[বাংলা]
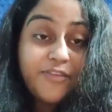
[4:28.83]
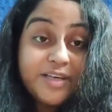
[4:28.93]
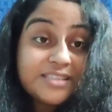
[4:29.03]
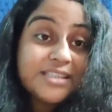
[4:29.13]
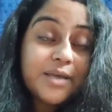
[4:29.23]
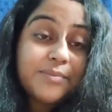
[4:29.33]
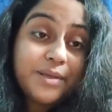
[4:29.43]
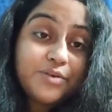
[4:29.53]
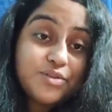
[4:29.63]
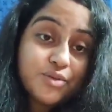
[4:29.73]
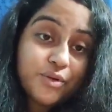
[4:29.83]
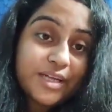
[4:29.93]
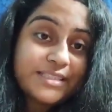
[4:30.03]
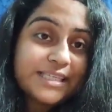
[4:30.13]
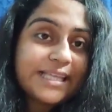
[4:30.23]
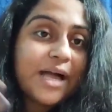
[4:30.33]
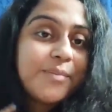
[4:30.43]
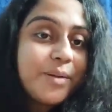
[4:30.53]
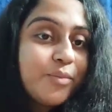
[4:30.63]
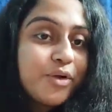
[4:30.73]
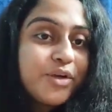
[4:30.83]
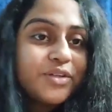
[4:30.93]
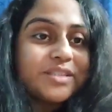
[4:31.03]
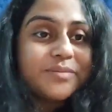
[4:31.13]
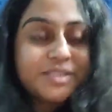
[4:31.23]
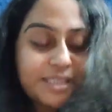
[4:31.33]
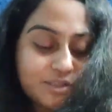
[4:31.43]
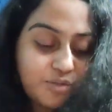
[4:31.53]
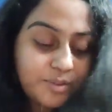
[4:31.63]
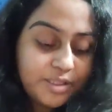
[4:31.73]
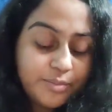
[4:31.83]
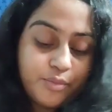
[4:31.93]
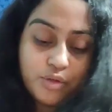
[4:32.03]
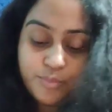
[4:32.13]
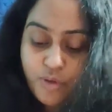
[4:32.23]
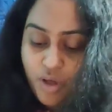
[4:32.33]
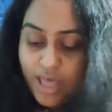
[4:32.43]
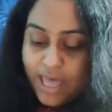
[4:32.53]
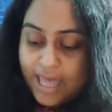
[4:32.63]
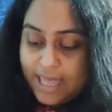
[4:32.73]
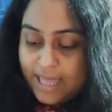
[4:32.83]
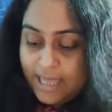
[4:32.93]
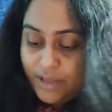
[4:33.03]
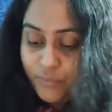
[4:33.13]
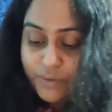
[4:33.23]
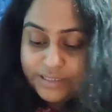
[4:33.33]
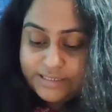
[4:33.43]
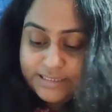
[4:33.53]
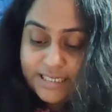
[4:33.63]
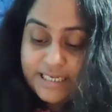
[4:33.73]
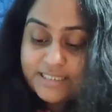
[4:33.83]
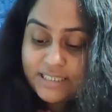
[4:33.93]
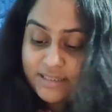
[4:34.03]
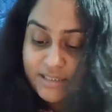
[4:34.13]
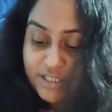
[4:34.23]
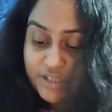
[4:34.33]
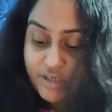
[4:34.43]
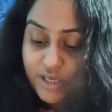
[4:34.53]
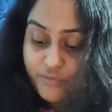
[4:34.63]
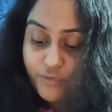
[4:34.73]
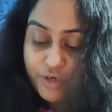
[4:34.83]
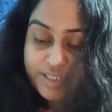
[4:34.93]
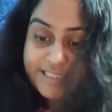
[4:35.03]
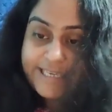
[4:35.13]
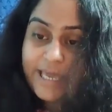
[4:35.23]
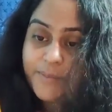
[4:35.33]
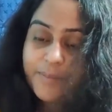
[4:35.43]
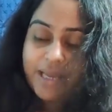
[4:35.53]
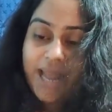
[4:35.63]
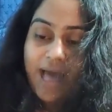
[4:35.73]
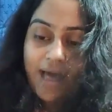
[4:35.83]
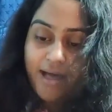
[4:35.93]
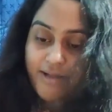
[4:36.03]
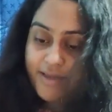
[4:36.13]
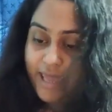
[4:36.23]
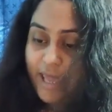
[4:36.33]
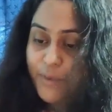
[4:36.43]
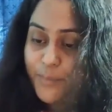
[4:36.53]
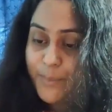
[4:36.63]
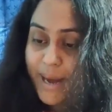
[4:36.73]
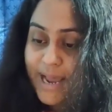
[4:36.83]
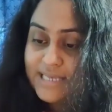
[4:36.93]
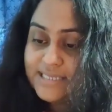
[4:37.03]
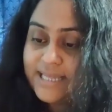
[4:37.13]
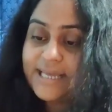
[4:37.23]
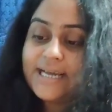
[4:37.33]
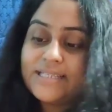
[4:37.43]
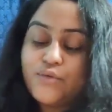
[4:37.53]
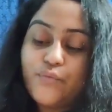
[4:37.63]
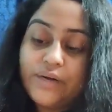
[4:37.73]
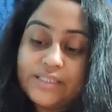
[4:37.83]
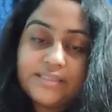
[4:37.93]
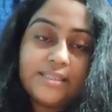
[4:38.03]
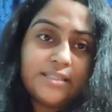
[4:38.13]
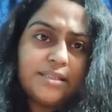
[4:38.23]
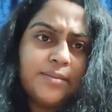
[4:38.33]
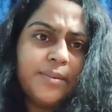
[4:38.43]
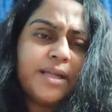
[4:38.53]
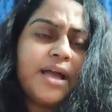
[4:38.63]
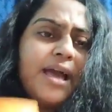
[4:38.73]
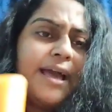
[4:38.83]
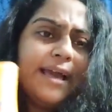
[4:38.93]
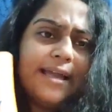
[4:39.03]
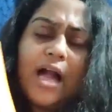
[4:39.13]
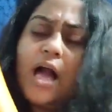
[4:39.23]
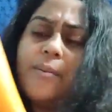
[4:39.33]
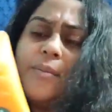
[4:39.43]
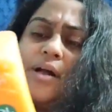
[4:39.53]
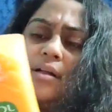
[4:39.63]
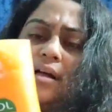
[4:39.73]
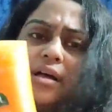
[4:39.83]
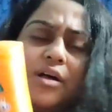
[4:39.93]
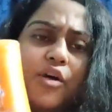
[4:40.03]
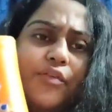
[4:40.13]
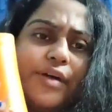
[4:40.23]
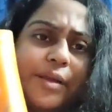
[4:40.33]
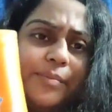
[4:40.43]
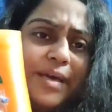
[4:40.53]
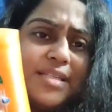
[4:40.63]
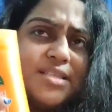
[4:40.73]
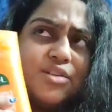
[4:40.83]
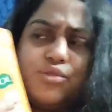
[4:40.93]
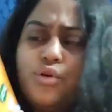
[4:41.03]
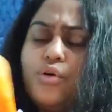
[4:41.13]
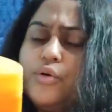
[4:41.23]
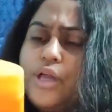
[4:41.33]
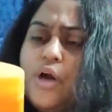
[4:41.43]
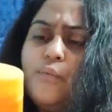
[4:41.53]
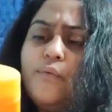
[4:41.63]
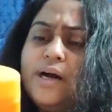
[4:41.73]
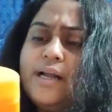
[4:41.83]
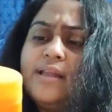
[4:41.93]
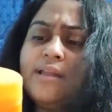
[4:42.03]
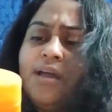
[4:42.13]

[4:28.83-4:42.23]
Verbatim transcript: ফার্স্ট টাইম ইউজ করে যেটা আমার মনে হয়েছে আমি সেটাই তোমাদের বলবো এর কোয়ান্টিটি আছে থ্রি ফর্টি এমএল আর এর প্রাইস লেখা আছে ওয়ান সিক্সটি বাট এটা আমার অফারে পেয়েছি তো ওটা ওয়ান